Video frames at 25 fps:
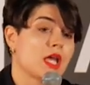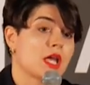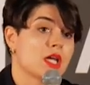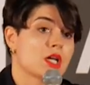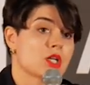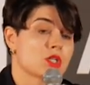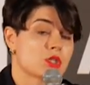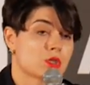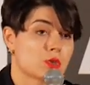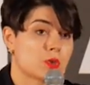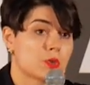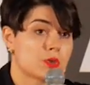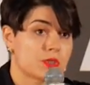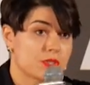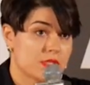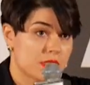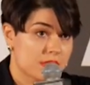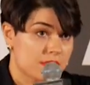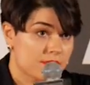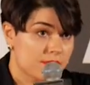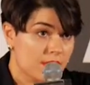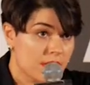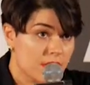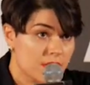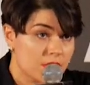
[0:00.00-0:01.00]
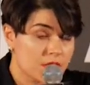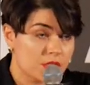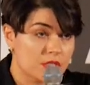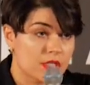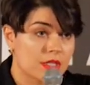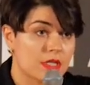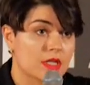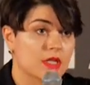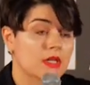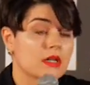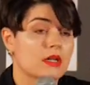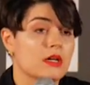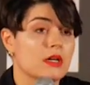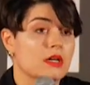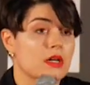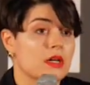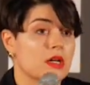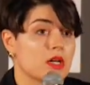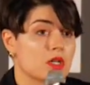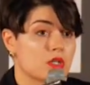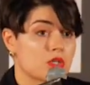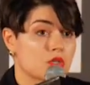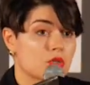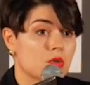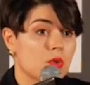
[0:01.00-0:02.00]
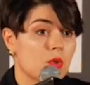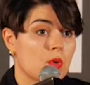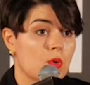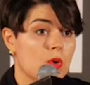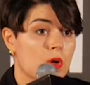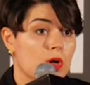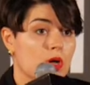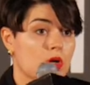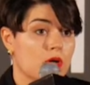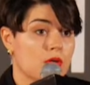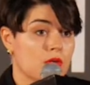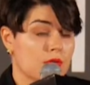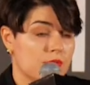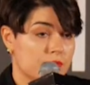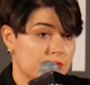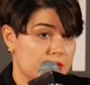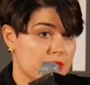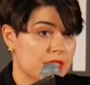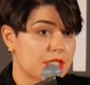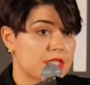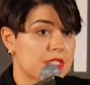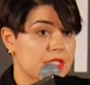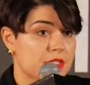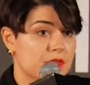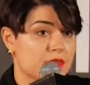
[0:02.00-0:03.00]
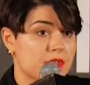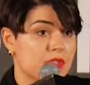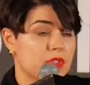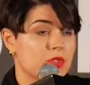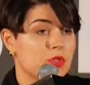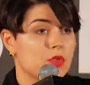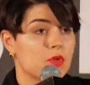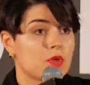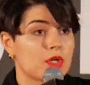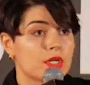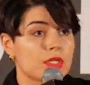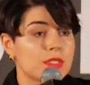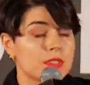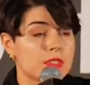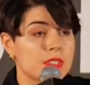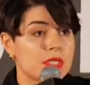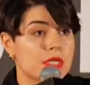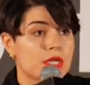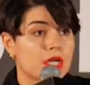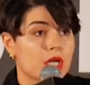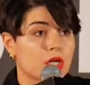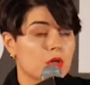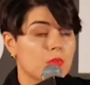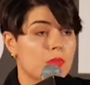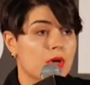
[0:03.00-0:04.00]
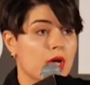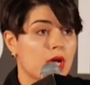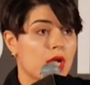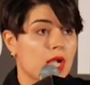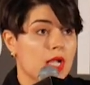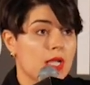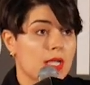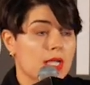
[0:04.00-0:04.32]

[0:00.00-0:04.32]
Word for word: Что здесь важно, а, что в стрессовой ситуации как бы